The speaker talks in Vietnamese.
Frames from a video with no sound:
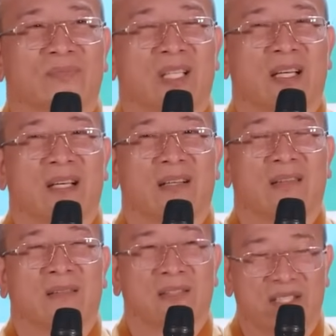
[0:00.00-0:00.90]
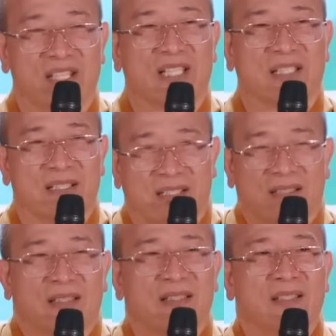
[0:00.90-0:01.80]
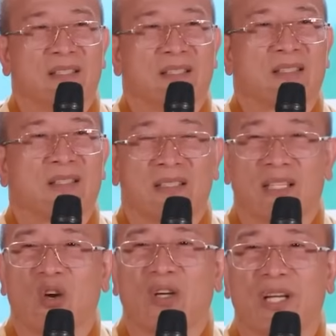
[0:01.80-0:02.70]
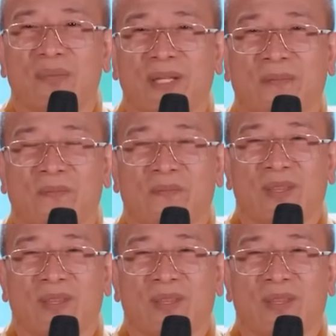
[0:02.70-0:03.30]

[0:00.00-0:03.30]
à, tự nhiên từ nơi con người mình.